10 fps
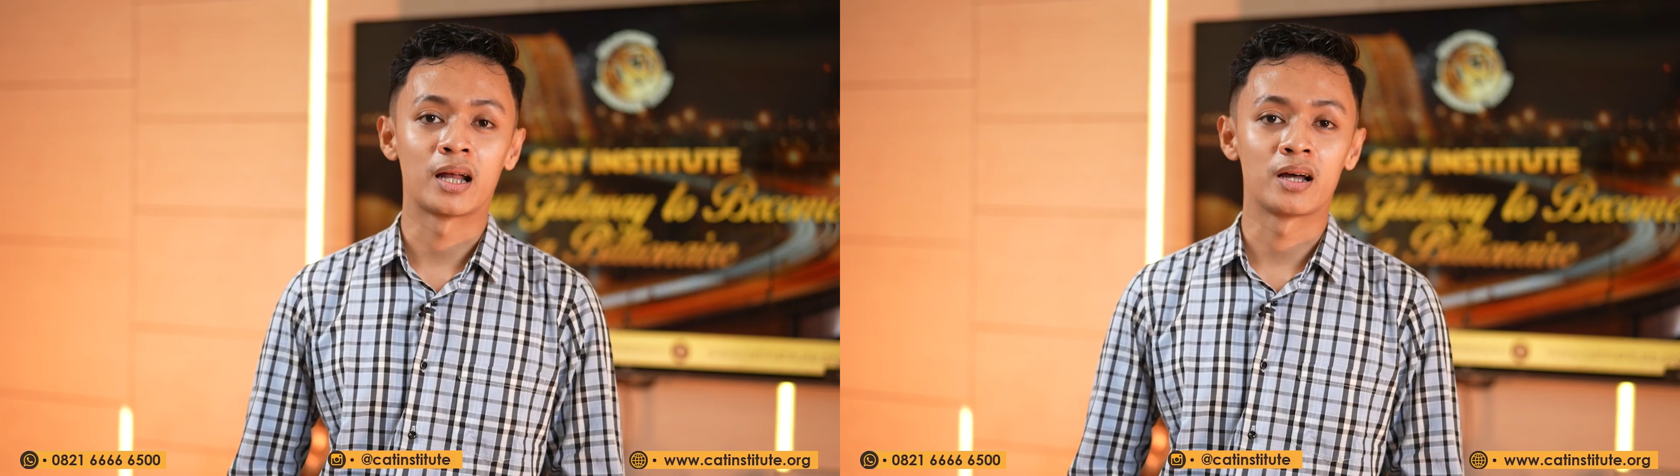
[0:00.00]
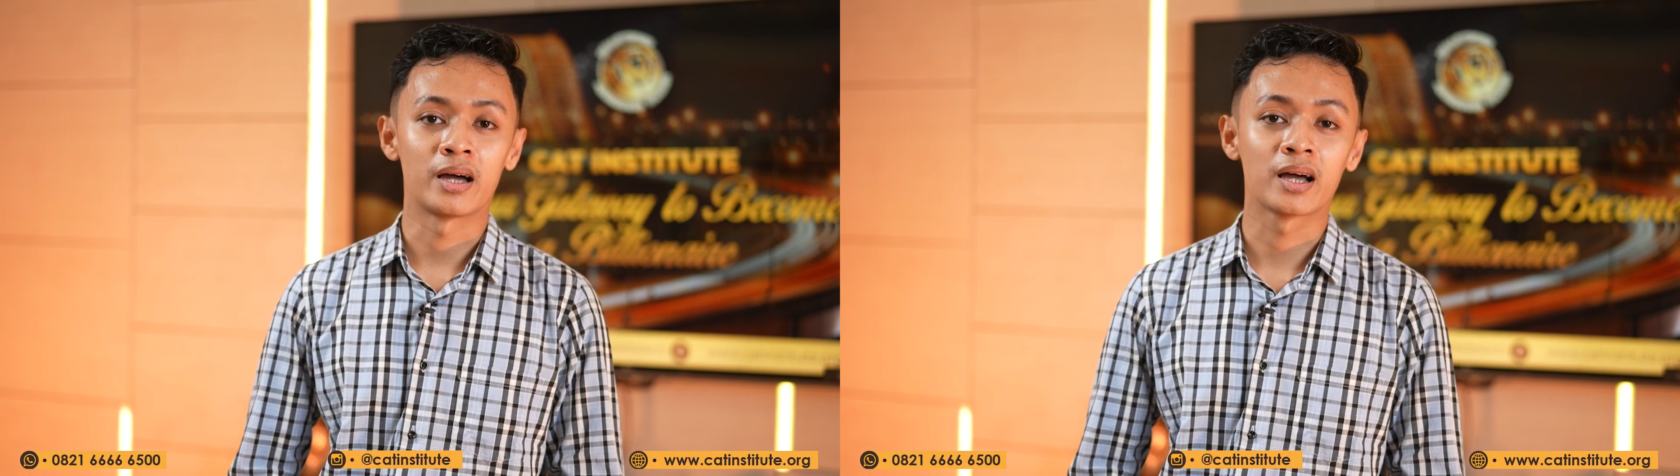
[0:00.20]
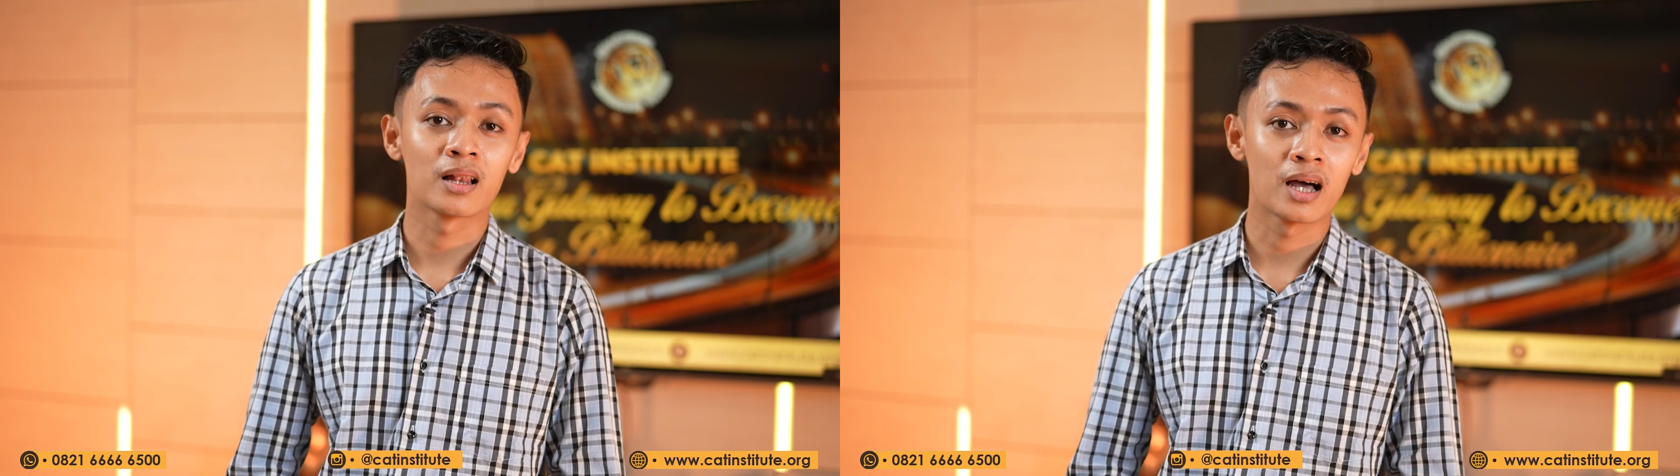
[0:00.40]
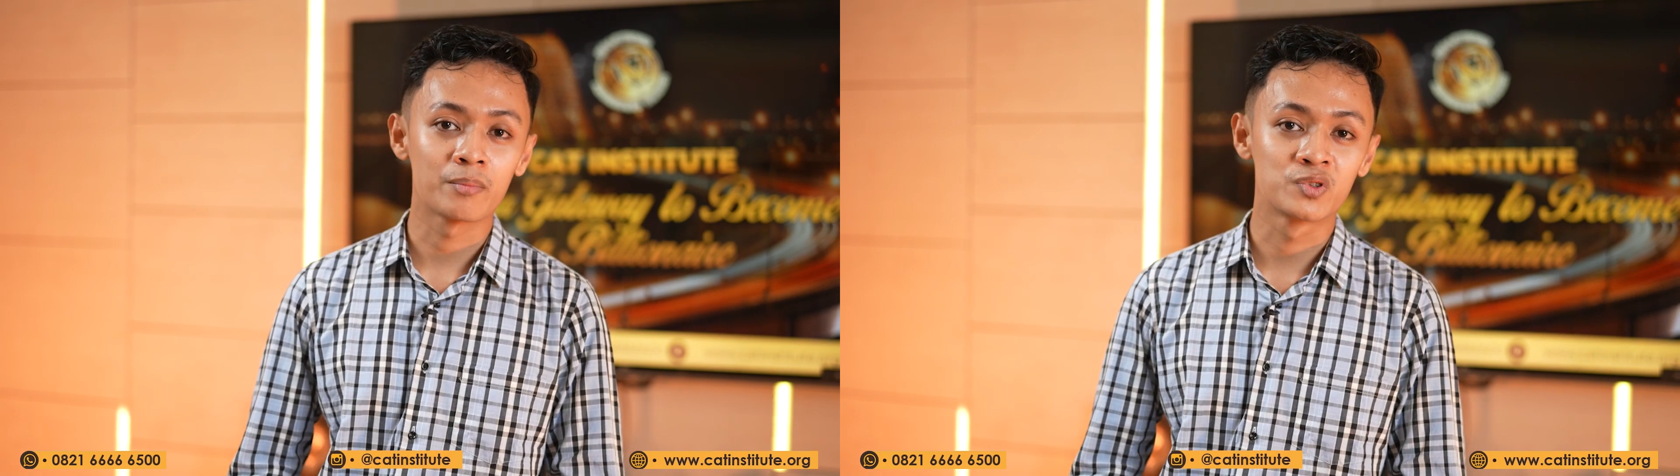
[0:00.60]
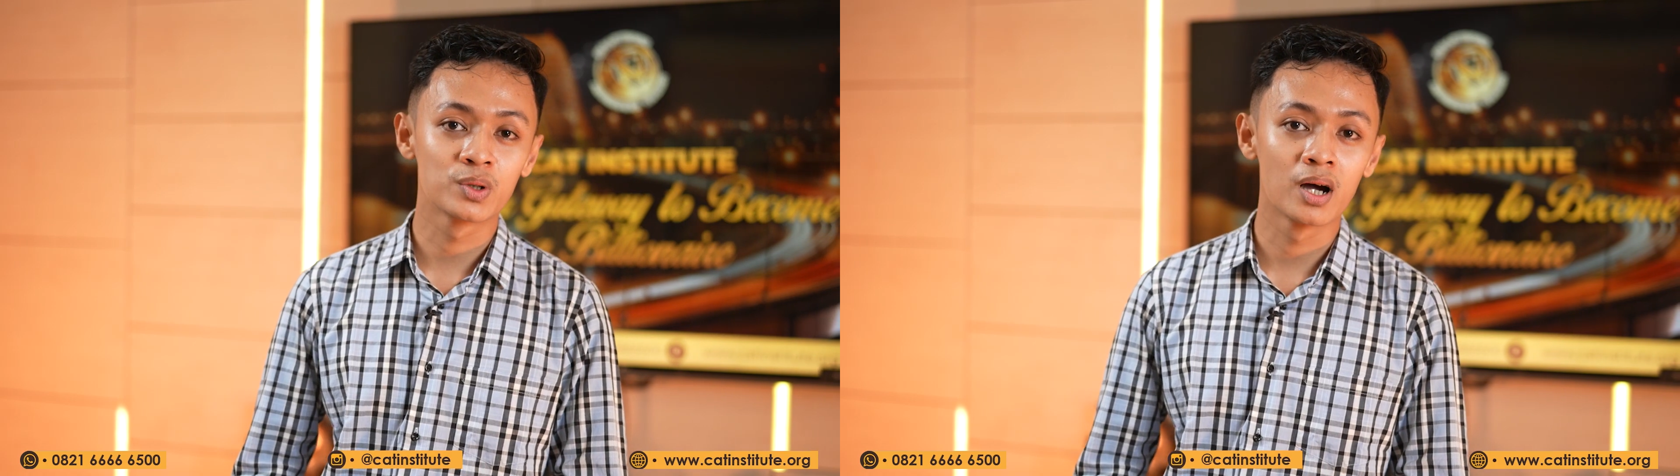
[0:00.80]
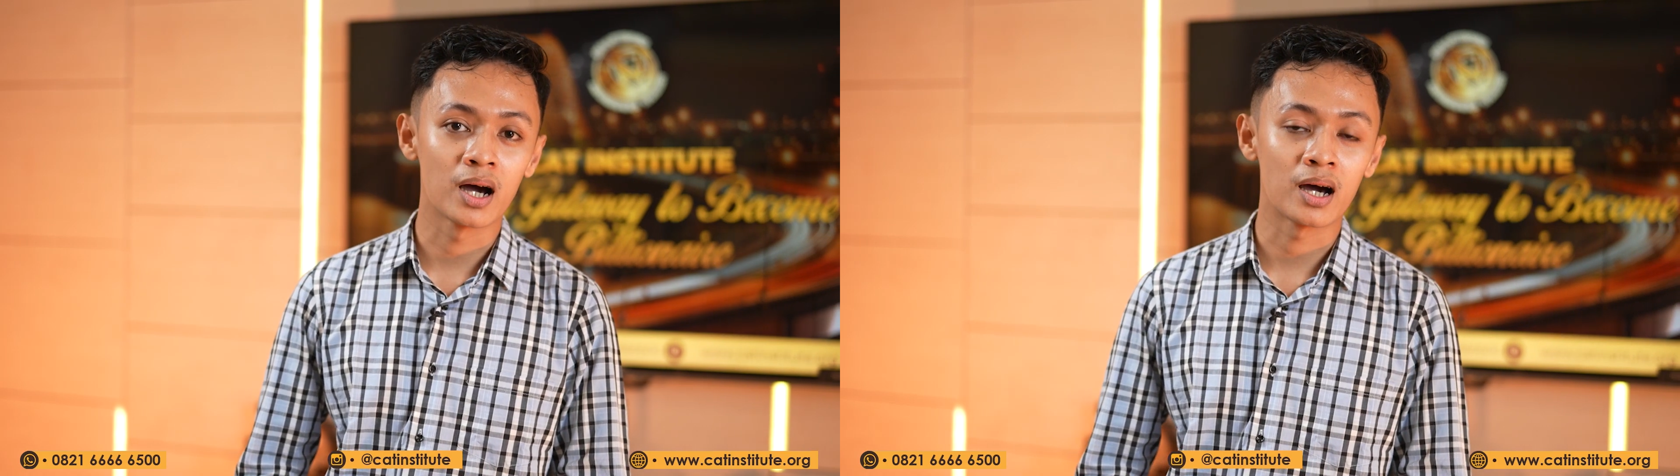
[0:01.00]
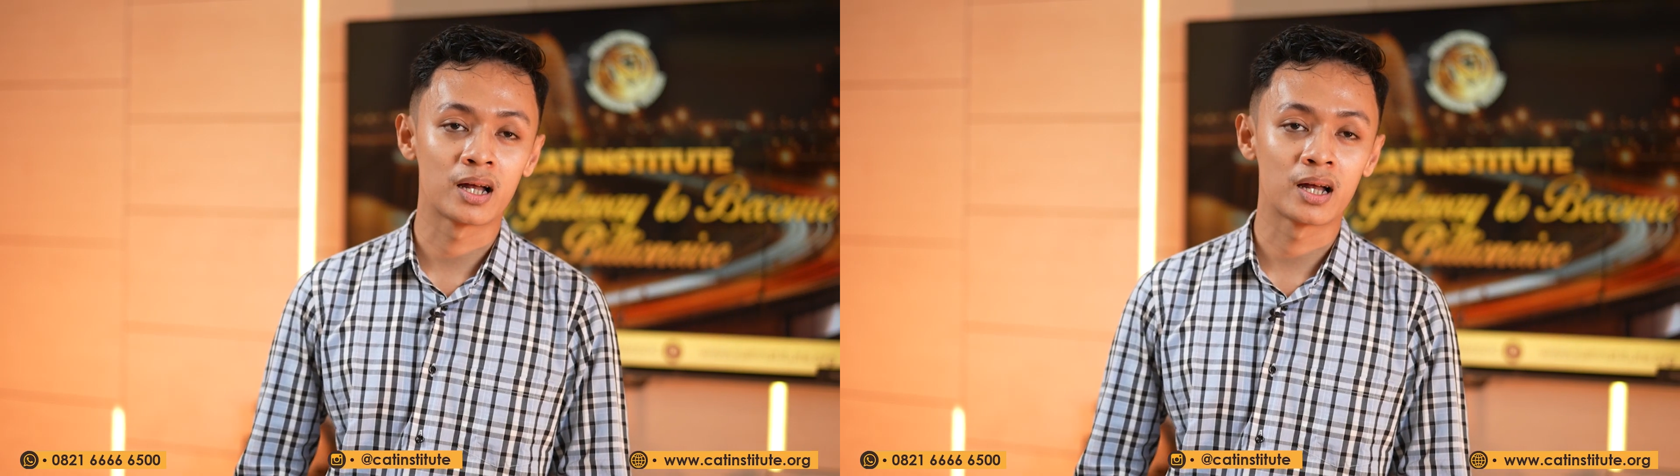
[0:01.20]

ada eClub juga,